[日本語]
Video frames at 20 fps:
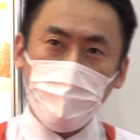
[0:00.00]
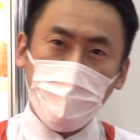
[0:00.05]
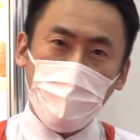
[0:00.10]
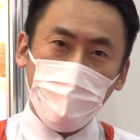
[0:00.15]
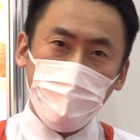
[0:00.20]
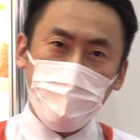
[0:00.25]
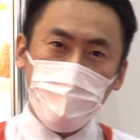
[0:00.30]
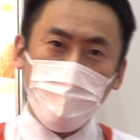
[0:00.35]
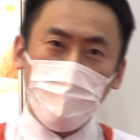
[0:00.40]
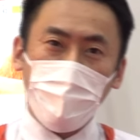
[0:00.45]

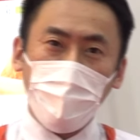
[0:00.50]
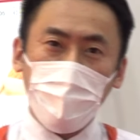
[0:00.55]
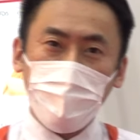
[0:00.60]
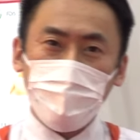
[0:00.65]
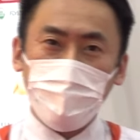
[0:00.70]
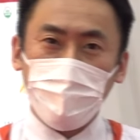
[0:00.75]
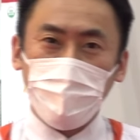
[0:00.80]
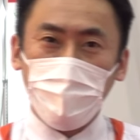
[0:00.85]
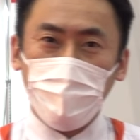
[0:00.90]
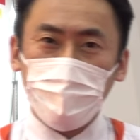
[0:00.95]
株式会
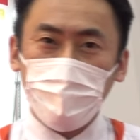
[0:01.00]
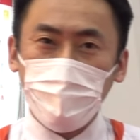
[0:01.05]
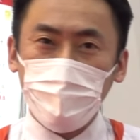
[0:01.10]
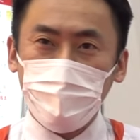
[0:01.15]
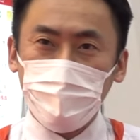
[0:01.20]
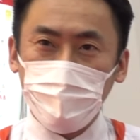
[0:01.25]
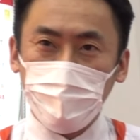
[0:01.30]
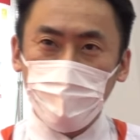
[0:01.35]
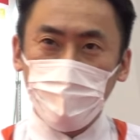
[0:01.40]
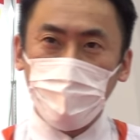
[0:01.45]
社金
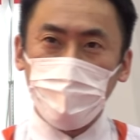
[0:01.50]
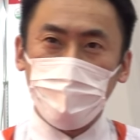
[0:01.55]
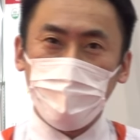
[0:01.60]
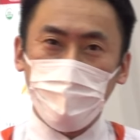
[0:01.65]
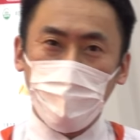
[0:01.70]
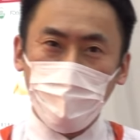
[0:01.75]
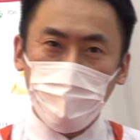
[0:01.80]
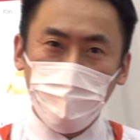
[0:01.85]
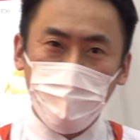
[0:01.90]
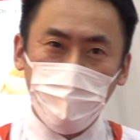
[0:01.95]
吉と申
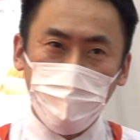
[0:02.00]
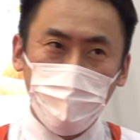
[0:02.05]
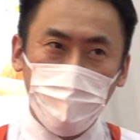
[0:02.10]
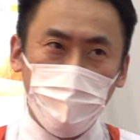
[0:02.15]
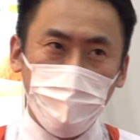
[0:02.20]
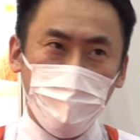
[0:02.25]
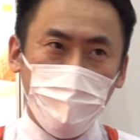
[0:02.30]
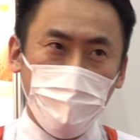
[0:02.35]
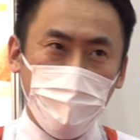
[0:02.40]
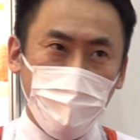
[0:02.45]
します。
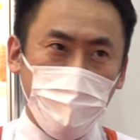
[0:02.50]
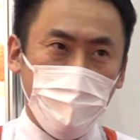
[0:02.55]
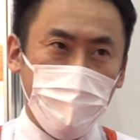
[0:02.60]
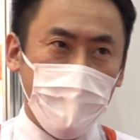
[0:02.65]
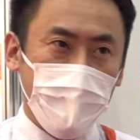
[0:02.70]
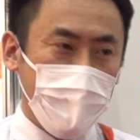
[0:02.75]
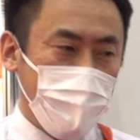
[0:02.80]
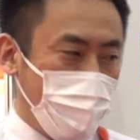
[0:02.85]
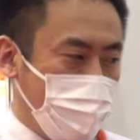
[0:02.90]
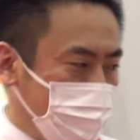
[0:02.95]
え
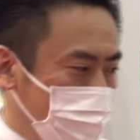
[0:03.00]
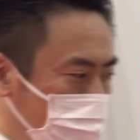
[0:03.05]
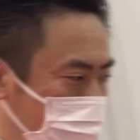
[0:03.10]
弊